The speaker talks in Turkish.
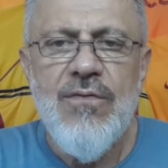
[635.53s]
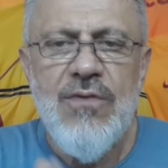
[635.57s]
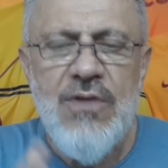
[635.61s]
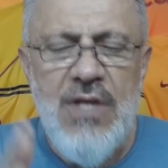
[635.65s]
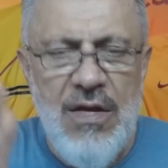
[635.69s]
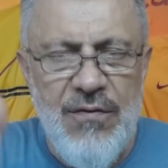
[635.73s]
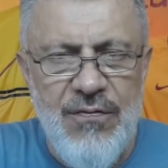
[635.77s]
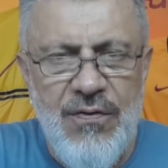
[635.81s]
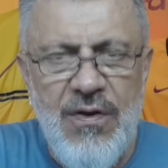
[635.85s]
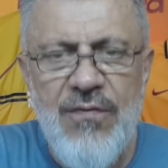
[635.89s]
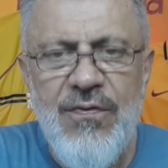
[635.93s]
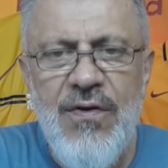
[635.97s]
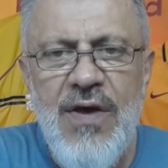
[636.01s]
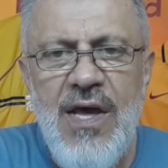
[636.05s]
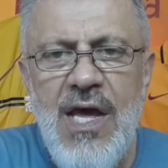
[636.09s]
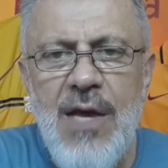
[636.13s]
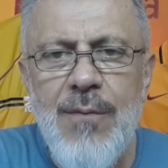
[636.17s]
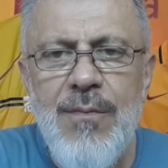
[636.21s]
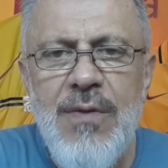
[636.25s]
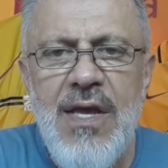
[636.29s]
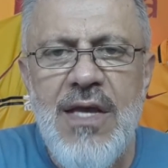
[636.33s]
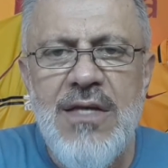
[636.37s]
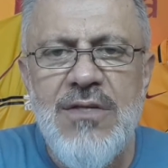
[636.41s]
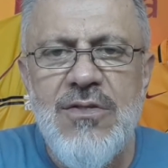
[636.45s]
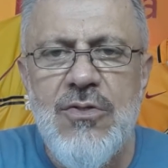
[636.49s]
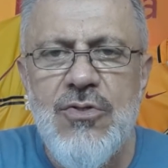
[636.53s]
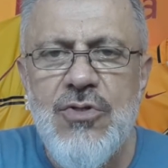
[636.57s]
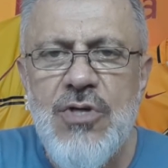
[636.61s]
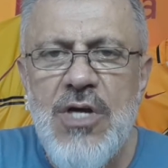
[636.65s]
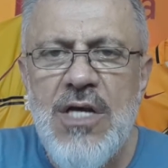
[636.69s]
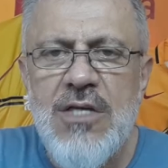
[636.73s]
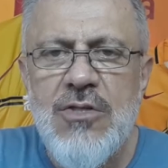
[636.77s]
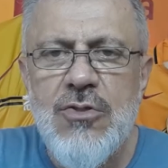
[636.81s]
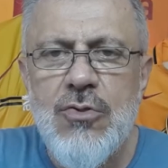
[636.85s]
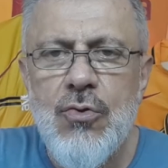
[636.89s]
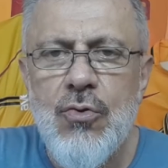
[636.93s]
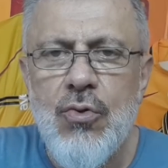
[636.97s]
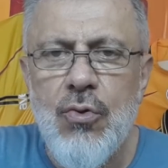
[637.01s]
TFF'ye mi
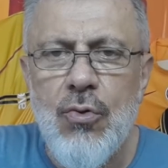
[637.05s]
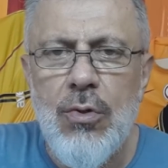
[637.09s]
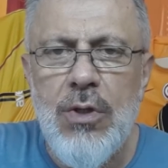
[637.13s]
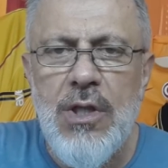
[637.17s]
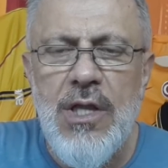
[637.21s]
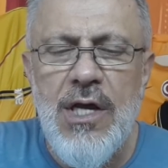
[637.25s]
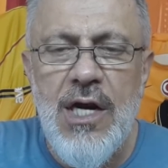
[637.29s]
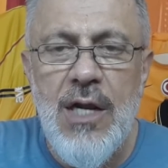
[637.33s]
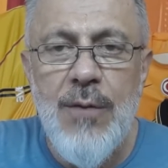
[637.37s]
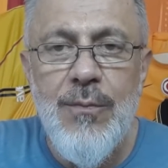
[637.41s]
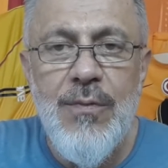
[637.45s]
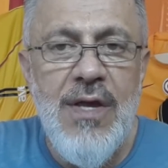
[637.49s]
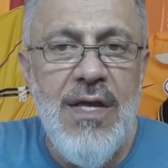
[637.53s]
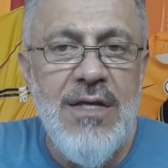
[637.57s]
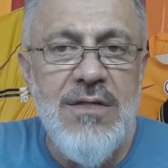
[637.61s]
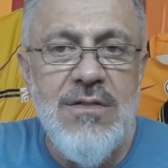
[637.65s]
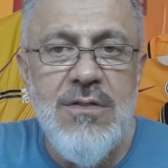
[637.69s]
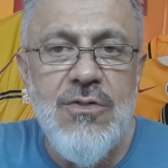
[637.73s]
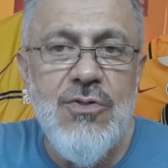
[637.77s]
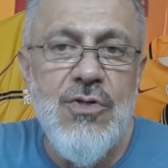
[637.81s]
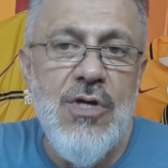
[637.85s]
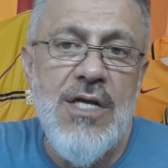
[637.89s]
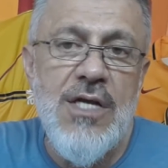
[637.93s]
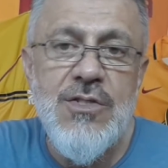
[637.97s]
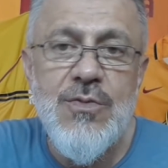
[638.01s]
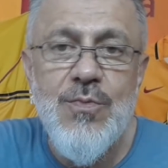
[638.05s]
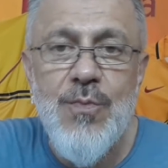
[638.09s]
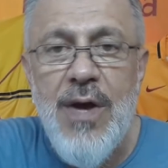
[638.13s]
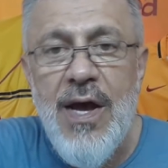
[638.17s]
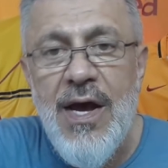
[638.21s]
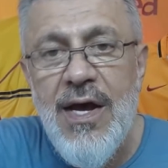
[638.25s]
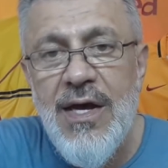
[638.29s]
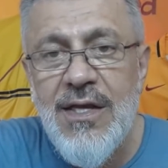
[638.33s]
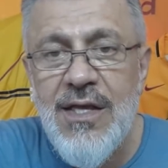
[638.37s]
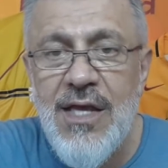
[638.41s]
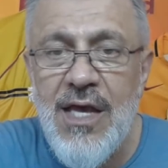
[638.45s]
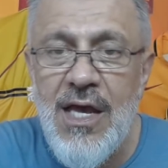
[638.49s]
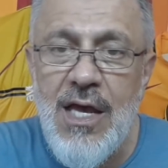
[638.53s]
yazacağız, kurullara mı yazacağız,
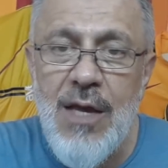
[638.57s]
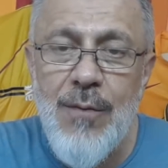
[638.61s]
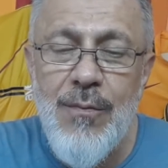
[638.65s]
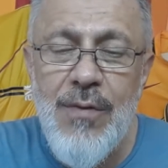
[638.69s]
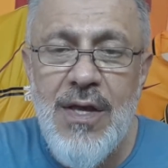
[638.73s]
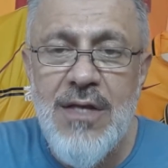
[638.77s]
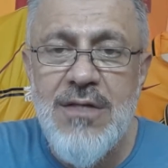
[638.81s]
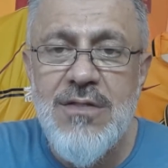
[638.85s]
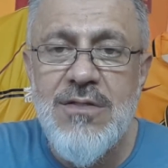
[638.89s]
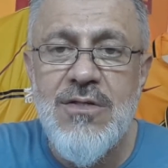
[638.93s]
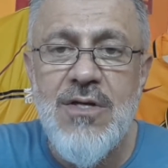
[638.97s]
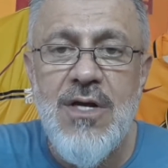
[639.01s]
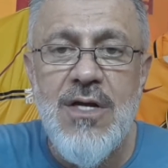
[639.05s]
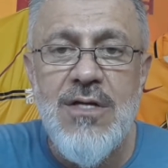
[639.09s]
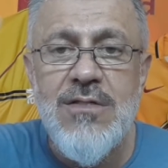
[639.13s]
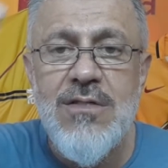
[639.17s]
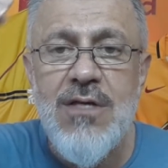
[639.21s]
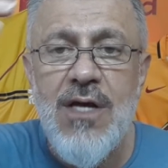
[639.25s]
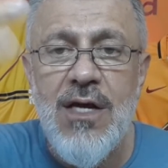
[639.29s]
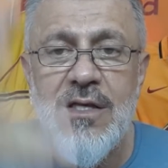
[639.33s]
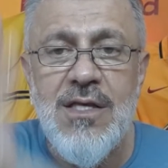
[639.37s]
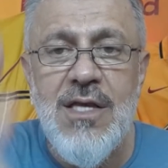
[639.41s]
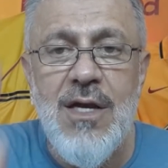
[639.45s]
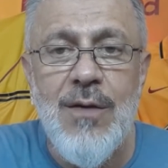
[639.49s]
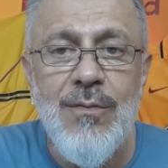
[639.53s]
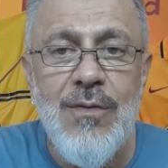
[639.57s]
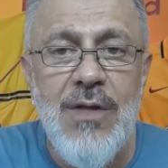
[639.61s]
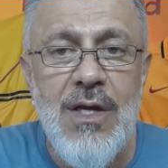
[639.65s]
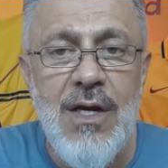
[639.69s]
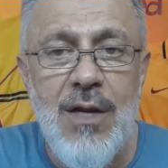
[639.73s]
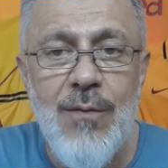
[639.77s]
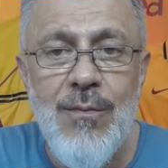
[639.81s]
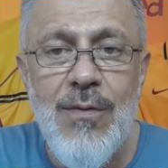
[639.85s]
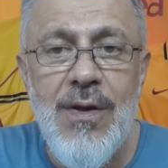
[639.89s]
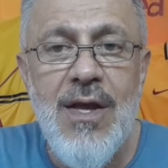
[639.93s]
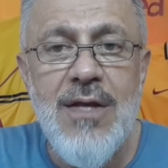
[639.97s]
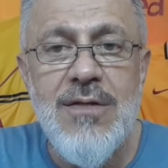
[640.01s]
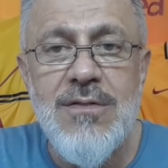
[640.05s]
MHK'ye mi yazacağız,
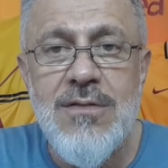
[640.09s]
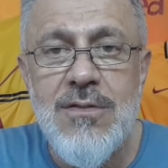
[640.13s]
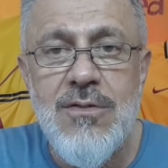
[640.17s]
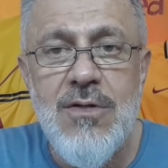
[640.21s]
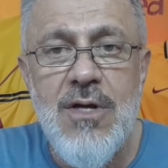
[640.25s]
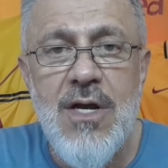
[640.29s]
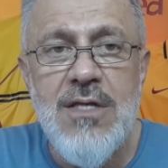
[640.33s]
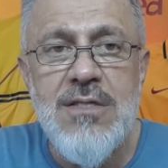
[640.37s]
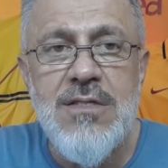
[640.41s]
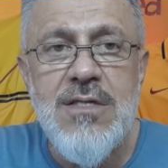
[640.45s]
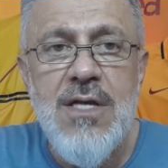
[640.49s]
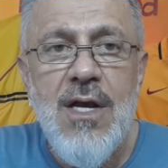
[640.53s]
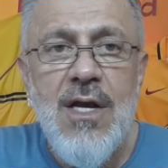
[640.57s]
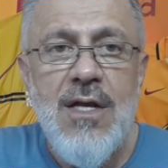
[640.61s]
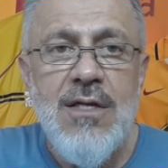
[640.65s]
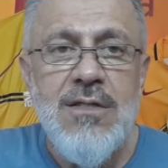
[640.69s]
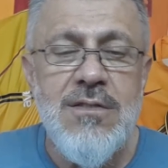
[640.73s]
hakemlere mi yazacağız,